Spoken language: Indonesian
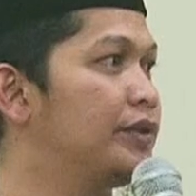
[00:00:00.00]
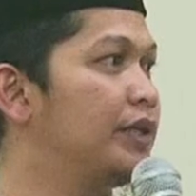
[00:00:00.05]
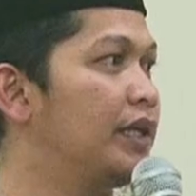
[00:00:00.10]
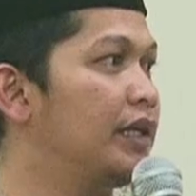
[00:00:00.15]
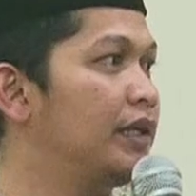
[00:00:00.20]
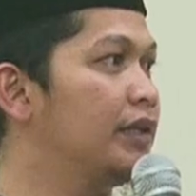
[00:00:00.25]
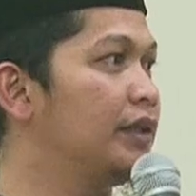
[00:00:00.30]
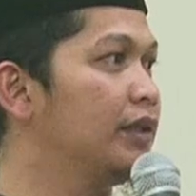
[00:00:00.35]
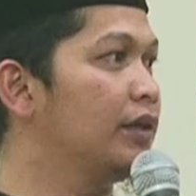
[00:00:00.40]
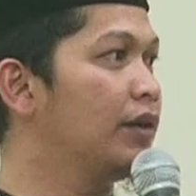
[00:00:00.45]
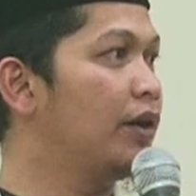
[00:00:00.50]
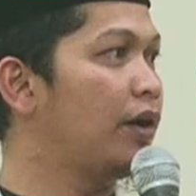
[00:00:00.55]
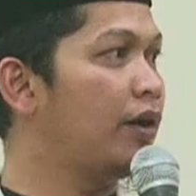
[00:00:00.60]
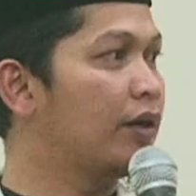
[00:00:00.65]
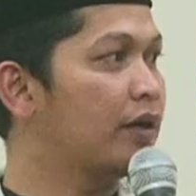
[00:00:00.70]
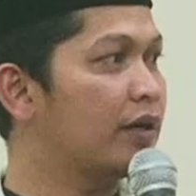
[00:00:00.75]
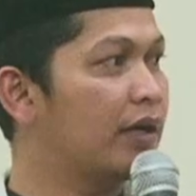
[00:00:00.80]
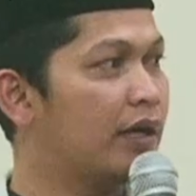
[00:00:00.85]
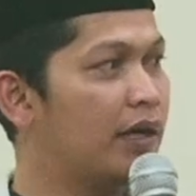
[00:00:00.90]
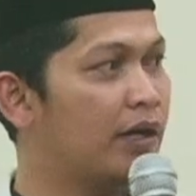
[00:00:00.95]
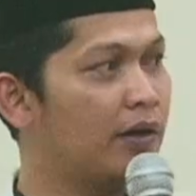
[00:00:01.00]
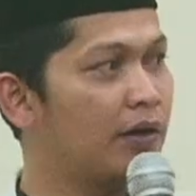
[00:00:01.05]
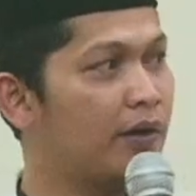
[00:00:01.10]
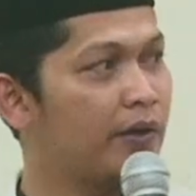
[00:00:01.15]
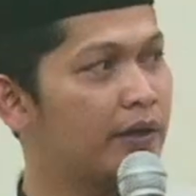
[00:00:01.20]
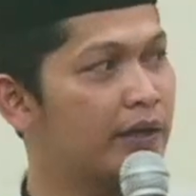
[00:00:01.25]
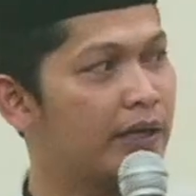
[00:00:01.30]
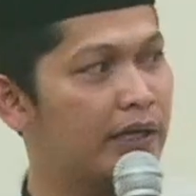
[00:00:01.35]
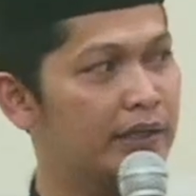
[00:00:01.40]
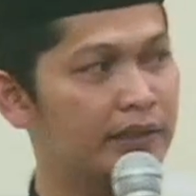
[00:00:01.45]
jadi
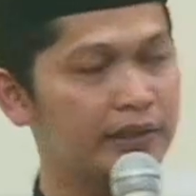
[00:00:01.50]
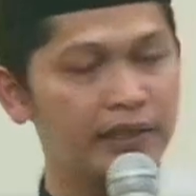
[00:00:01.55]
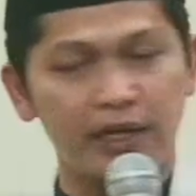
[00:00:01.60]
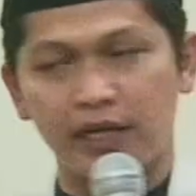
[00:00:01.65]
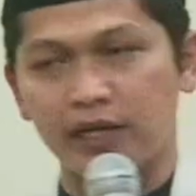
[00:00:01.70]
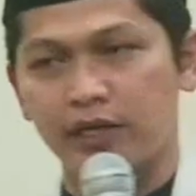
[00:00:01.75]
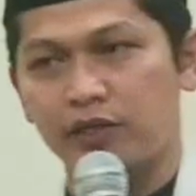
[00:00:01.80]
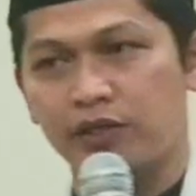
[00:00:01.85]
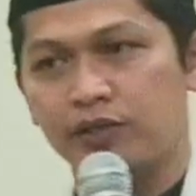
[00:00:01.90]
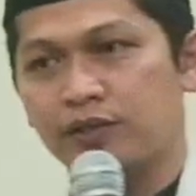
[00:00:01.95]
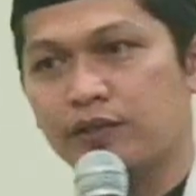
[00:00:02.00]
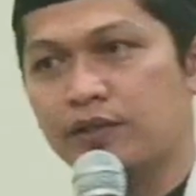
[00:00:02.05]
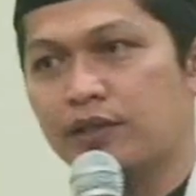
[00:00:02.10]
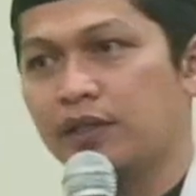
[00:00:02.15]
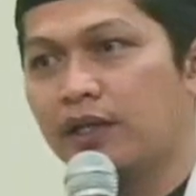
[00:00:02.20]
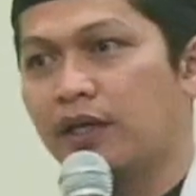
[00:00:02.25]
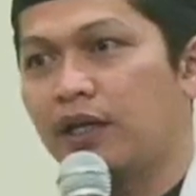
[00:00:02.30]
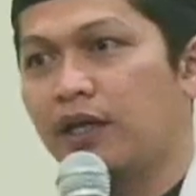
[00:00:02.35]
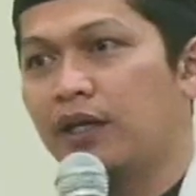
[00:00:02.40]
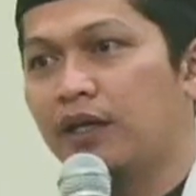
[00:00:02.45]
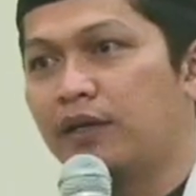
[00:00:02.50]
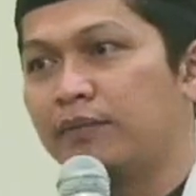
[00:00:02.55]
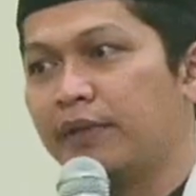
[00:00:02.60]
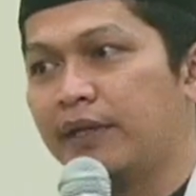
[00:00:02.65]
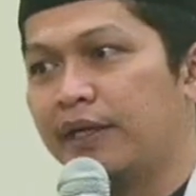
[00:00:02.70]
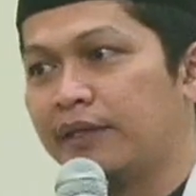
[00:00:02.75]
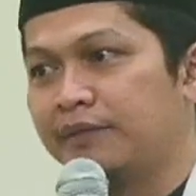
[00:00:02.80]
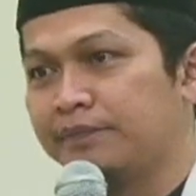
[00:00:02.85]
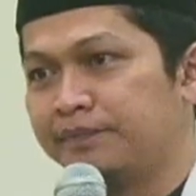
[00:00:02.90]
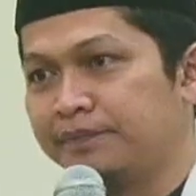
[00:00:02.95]
orang-orang yang
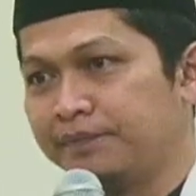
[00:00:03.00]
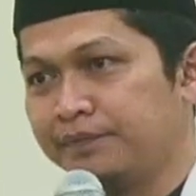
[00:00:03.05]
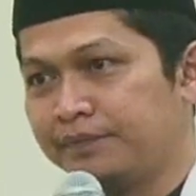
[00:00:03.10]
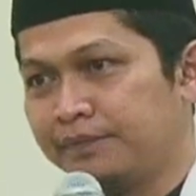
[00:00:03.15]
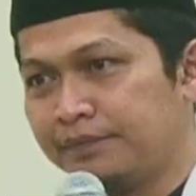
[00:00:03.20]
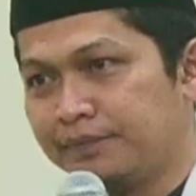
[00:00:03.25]
istiqamah.